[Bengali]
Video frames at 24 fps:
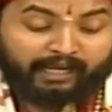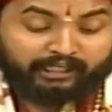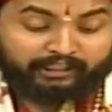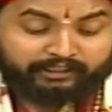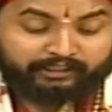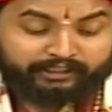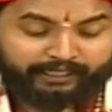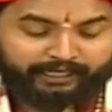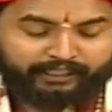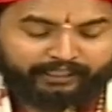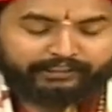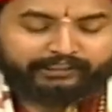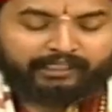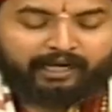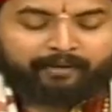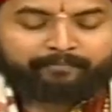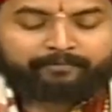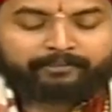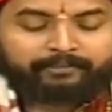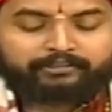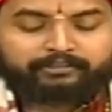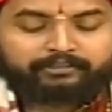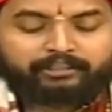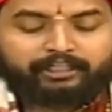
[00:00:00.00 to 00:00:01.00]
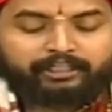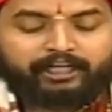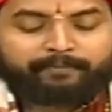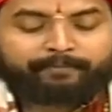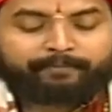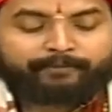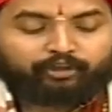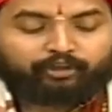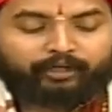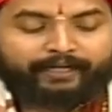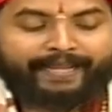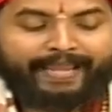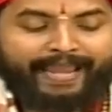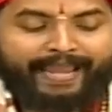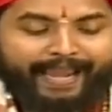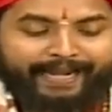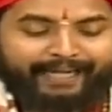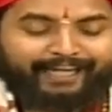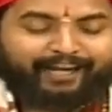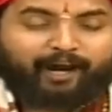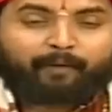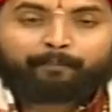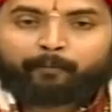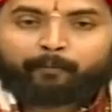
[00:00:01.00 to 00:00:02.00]
যে স্বামী স্ত্রীর ভিতরে
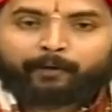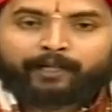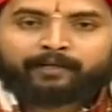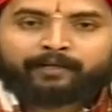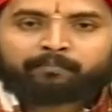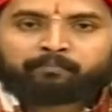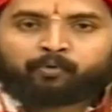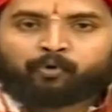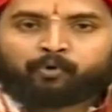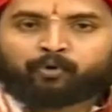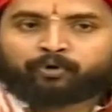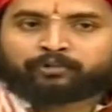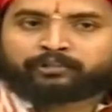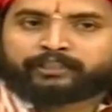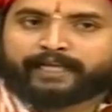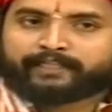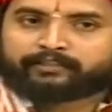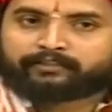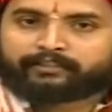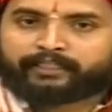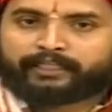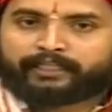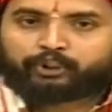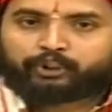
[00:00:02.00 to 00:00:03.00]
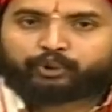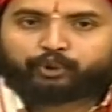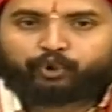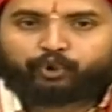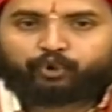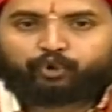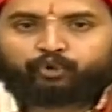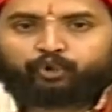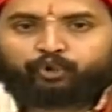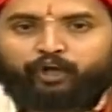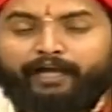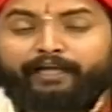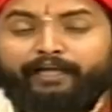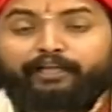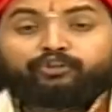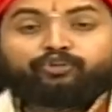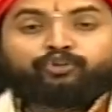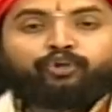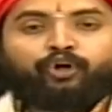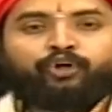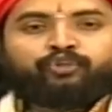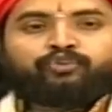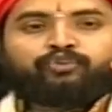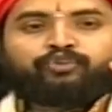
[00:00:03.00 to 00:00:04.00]
একে অপরের মুখ দেখতে ইচ্ছুক নয়
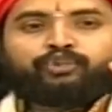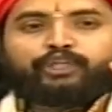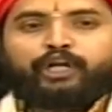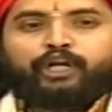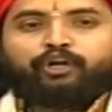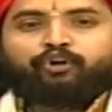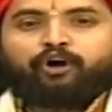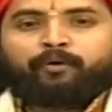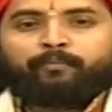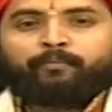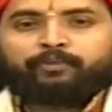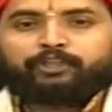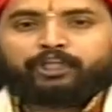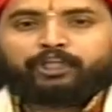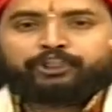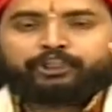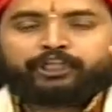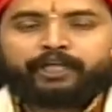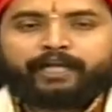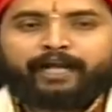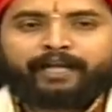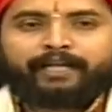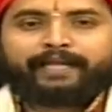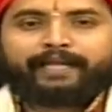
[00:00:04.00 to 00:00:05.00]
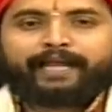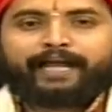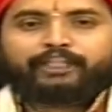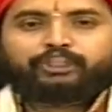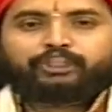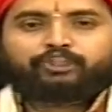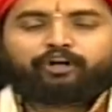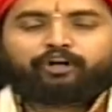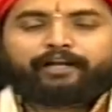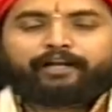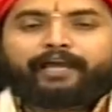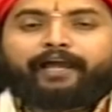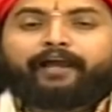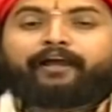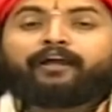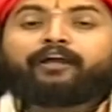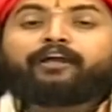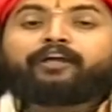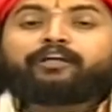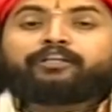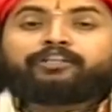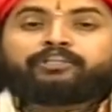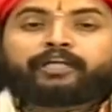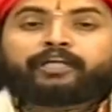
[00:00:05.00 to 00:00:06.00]
তন্ত্রের ক্ষমতা সেখানে কাজ করে
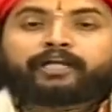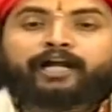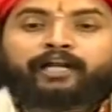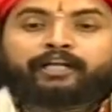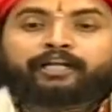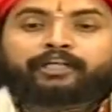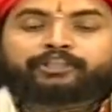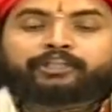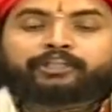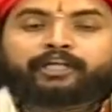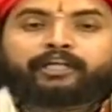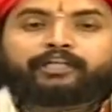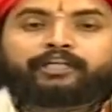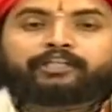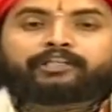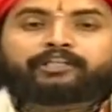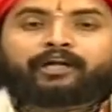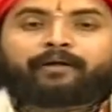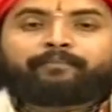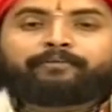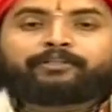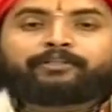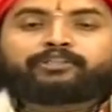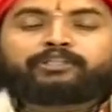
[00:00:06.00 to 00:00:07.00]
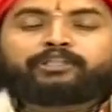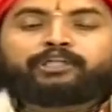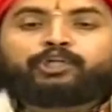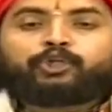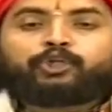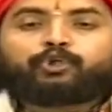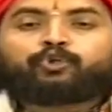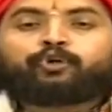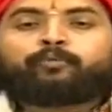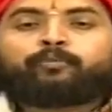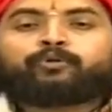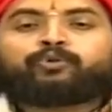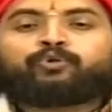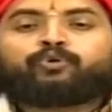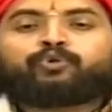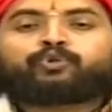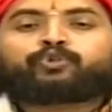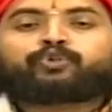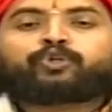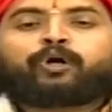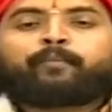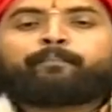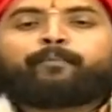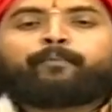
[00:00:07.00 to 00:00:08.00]
যেখানে সেই স্বামী স্ত্রীর সুমধুর
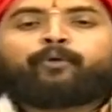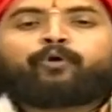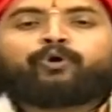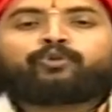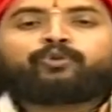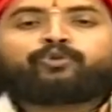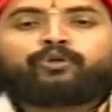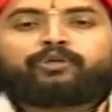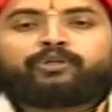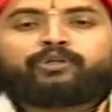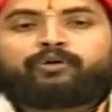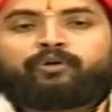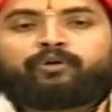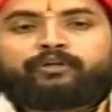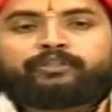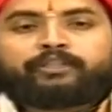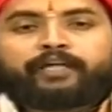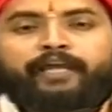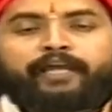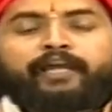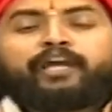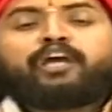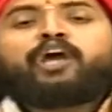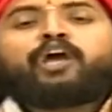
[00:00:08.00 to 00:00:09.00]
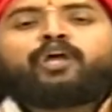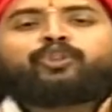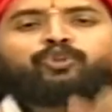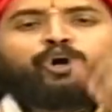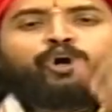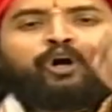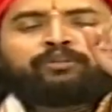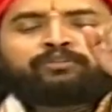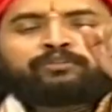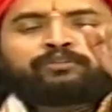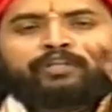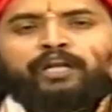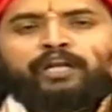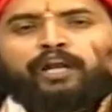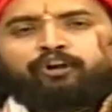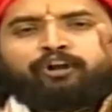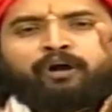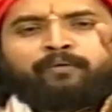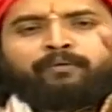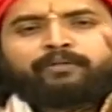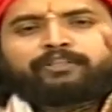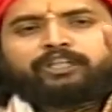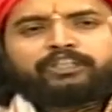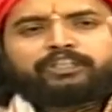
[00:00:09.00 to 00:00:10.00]
সম্পর্ক তৈরি হয়ে যায় তন্ত্রের
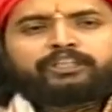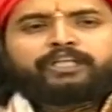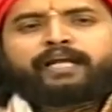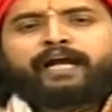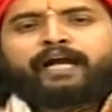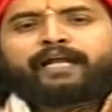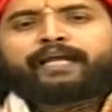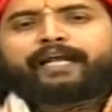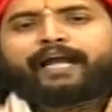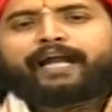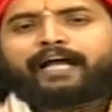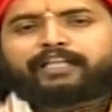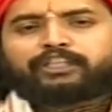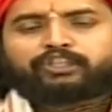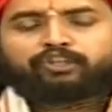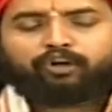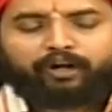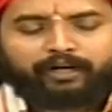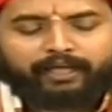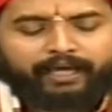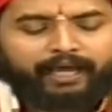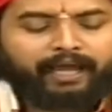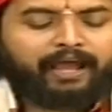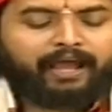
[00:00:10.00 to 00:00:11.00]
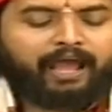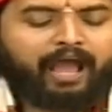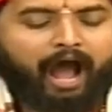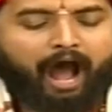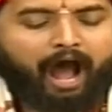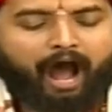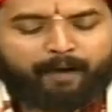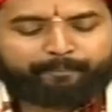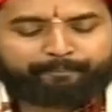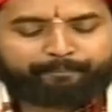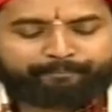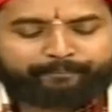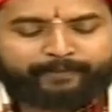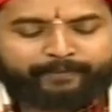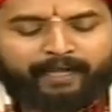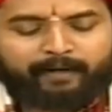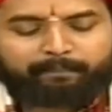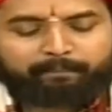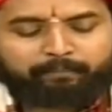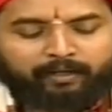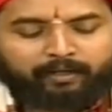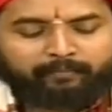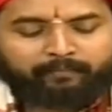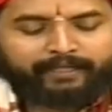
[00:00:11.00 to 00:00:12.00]
ক্ষমতা সেখানে কাজ করে আপনার
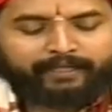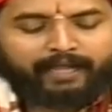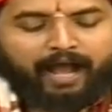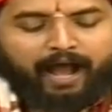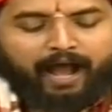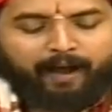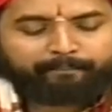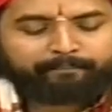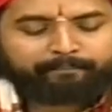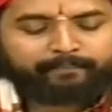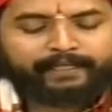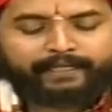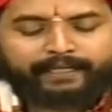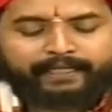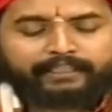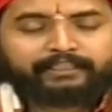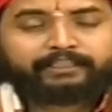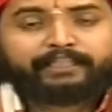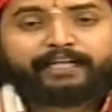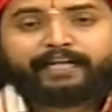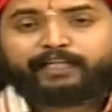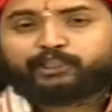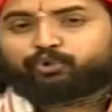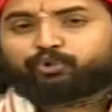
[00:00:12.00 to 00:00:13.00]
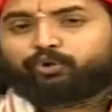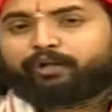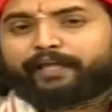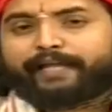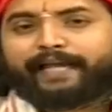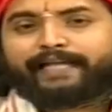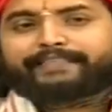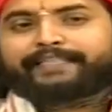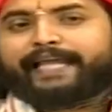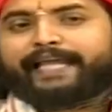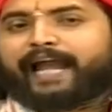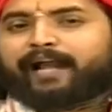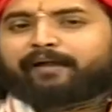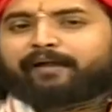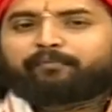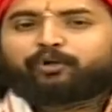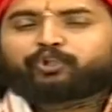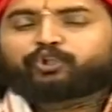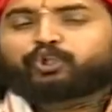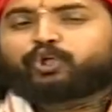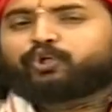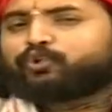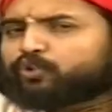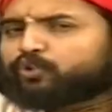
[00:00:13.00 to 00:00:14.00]
প্রেমিকা আপনাকে ছেড়ে চলে গেছে এক
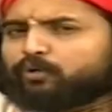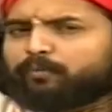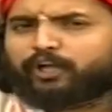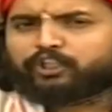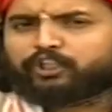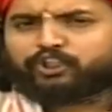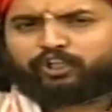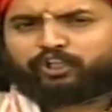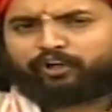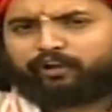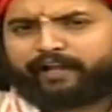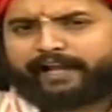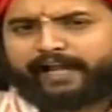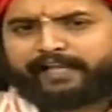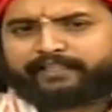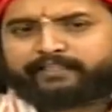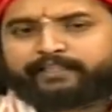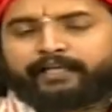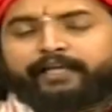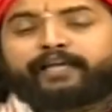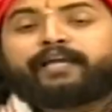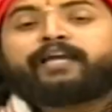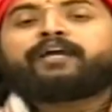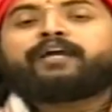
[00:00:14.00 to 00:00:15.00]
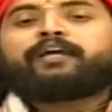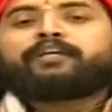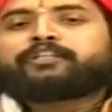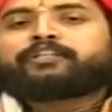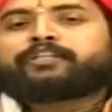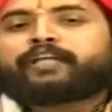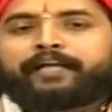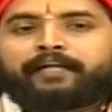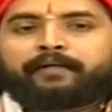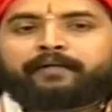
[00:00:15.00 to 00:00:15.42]
বছর দু বছর হয়ে গেছে সেই